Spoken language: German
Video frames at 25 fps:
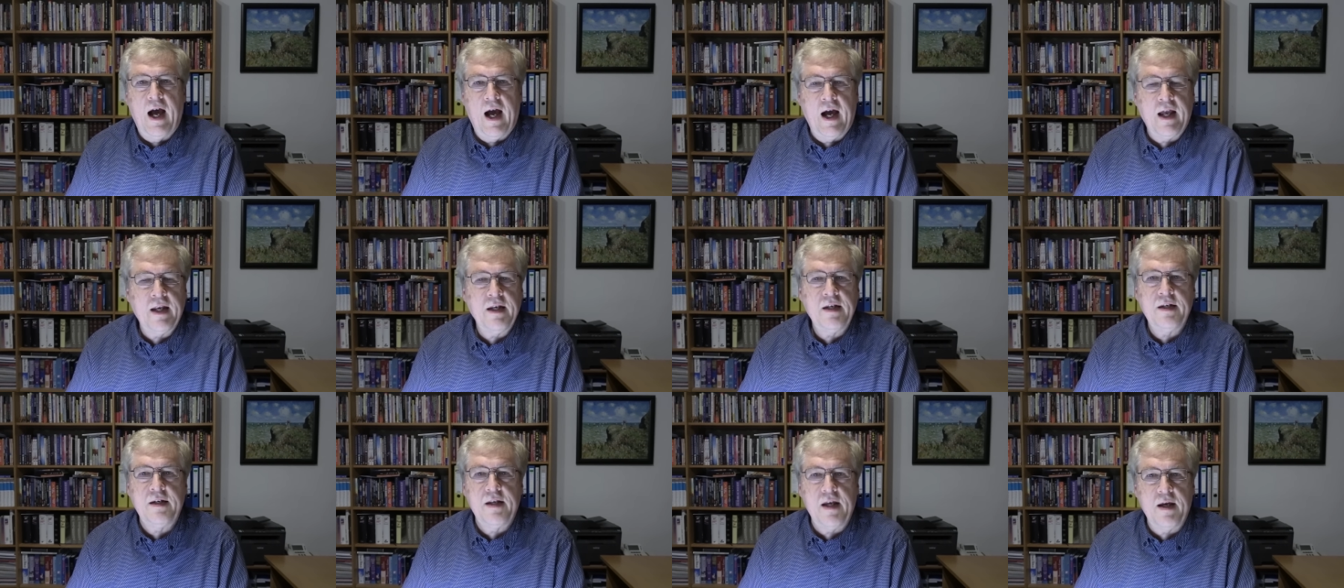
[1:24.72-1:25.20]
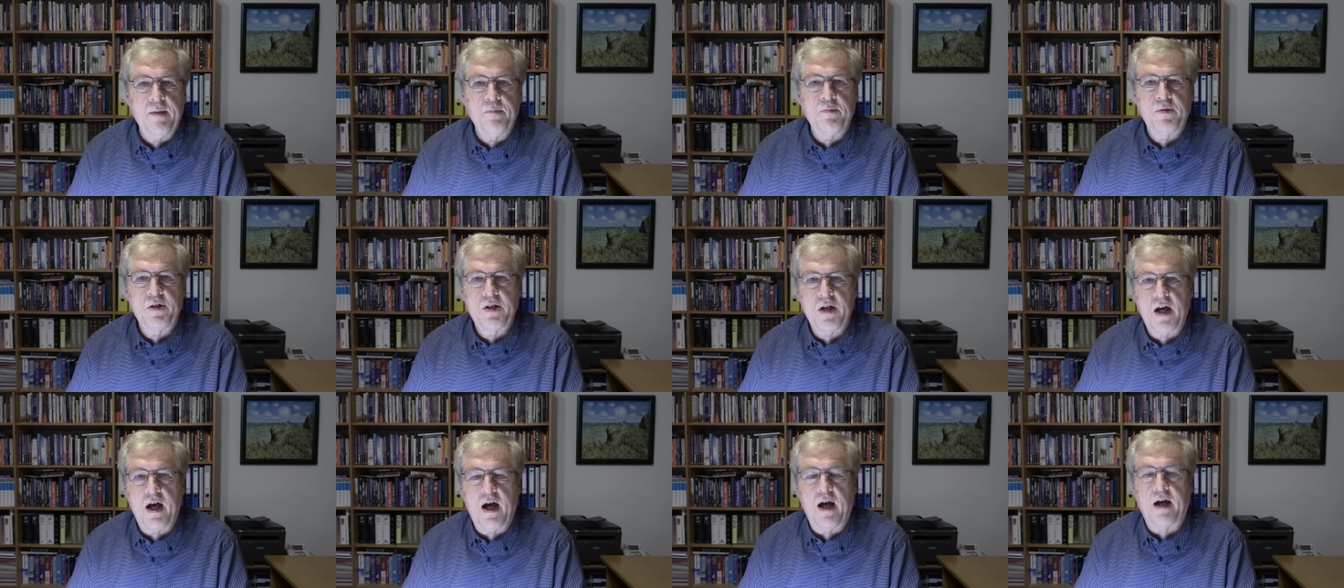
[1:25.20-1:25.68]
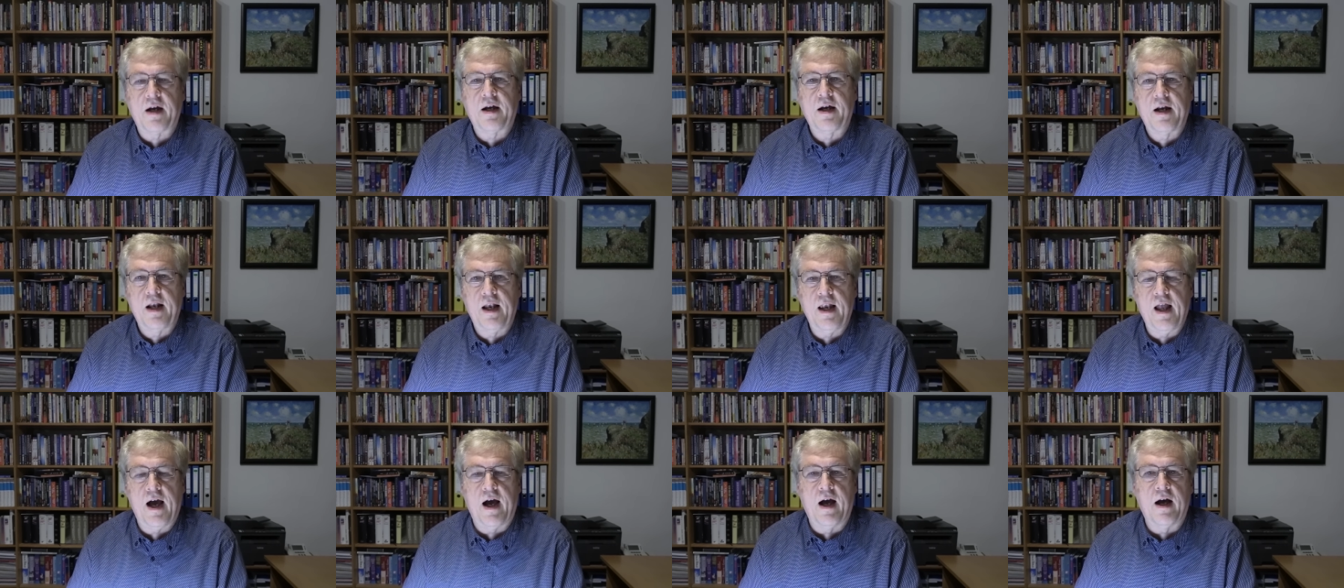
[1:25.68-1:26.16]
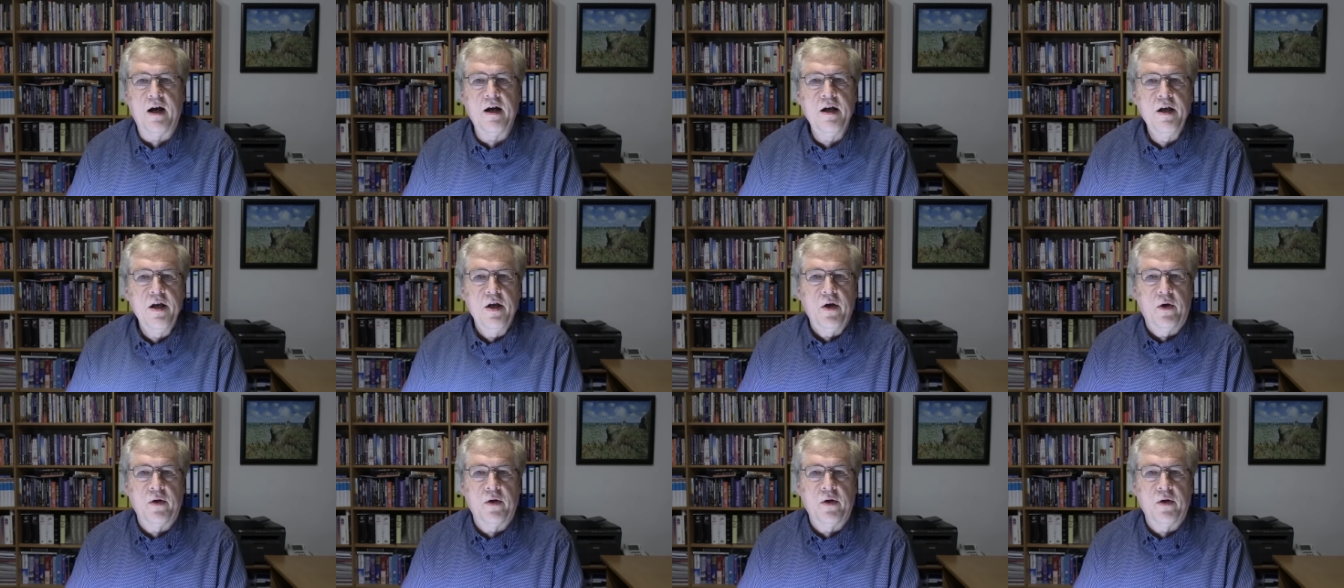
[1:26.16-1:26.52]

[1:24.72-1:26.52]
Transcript: an dem Tag klar,